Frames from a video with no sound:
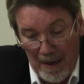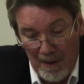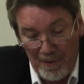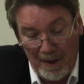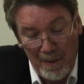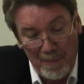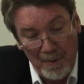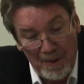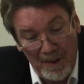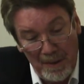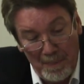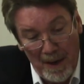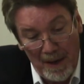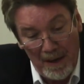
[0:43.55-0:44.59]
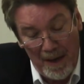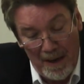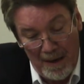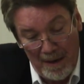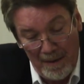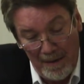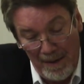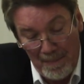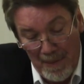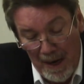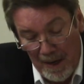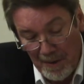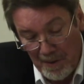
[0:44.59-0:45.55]
Alors je vais commencer par
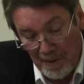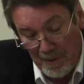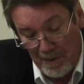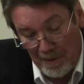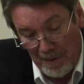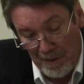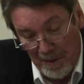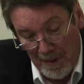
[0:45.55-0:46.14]
l'image euh,